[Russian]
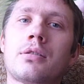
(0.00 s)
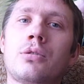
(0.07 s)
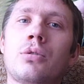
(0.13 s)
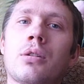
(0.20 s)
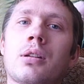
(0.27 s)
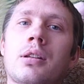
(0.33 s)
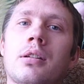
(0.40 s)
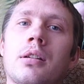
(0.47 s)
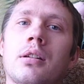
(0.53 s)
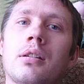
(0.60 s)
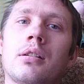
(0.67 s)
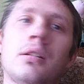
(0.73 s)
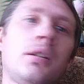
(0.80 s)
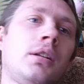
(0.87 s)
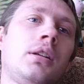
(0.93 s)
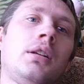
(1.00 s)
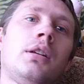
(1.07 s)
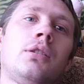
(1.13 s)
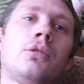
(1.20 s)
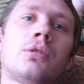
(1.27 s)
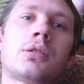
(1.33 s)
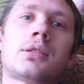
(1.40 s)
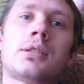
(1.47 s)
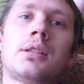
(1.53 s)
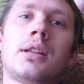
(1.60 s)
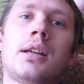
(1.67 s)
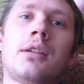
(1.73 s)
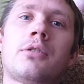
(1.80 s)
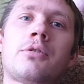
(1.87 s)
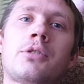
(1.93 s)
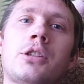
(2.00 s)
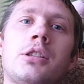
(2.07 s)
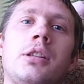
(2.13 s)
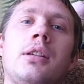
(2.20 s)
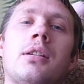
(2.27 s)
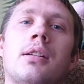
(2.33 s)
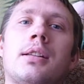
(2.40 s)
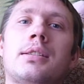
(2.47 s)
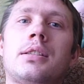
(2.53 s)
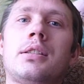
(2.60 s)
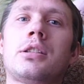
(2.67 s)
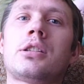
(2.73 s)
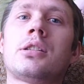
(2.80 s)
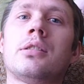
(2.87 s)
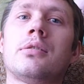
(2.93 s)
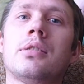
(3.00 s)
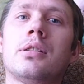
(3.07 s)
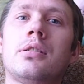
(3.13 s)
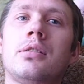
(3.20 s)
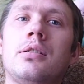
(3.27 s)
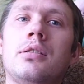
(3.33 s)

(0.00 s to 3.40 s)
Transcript: Керхера, но цена в 4 раза дешевле.